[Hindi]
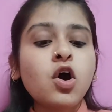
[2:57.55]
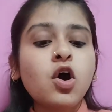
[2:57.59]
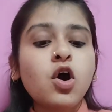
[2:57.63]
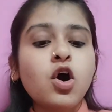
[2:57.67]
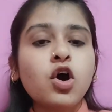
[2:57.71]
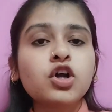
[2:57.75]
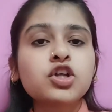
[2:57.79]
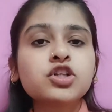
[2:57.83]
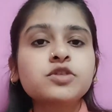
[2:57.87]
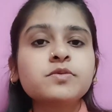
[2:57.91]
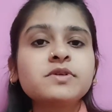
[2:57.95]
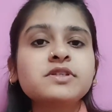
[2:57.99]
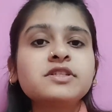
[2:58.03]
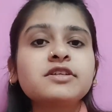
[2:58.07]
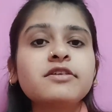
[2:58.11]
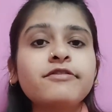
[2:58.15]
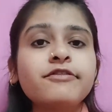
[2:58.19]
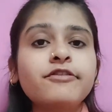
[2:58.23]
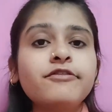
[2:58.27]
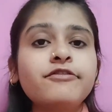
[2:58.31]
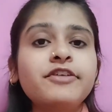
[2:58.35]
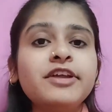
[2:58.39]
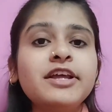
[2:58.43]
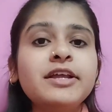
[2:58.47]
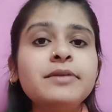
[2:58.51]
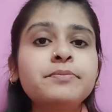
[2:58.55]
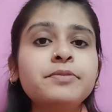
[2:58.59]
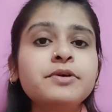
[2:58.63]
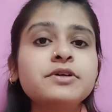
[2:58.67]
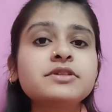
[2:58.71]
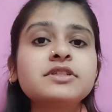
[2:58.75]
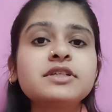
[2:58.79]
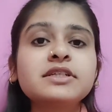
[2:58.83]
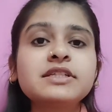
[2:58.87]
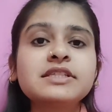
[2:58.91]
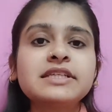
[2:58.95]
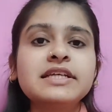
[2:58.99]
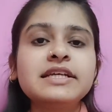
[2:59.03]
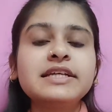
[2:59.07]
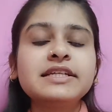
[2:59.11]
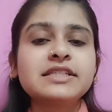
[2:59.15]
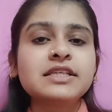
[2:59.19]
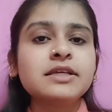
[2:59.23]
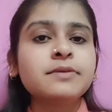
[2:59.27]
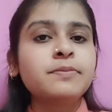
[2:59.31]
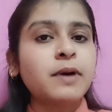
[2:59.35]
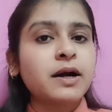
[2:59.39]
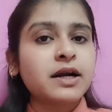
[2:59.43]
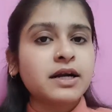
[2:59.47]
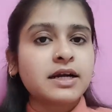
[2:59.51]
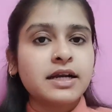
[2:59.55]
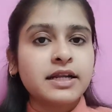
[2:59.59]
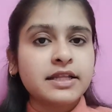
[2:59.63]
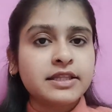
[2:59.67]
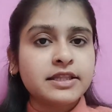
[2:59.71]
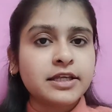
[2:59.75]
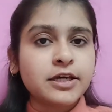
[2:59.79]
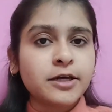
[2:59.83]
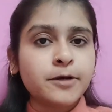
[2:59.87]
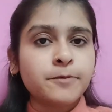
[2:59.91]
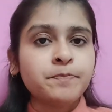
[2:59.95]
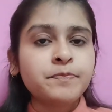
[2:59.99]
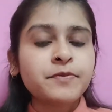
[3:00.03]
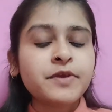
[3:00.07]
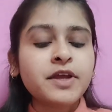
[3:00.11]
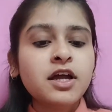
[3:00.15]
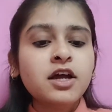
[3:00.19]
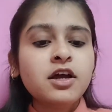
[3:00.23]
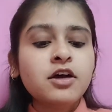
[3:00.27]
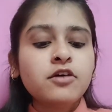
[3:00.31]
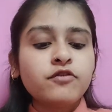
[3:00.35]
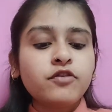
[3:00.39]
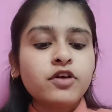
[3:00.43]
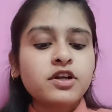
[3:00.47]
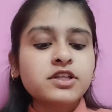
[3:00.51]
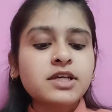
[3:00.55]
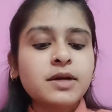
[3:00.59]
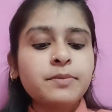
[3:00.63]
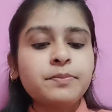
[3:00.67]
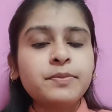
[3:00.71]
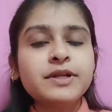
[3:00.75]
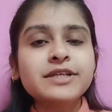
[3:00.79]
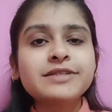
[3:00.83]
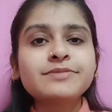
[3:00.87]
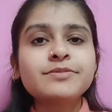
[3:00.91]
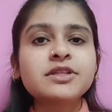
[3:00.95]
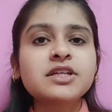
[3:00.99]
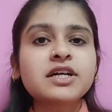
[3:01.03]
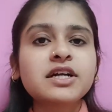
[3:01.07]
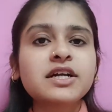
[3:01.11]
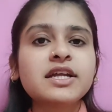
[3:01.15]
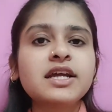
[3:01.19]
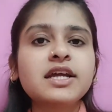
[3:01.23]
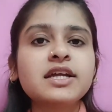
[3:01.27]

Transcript: और उसमें सिर्फ फिफ्टीन परसेंट सीट्स ही पार्ट लेते हैं फॉर एग्जाम्पल इसमें थर्टी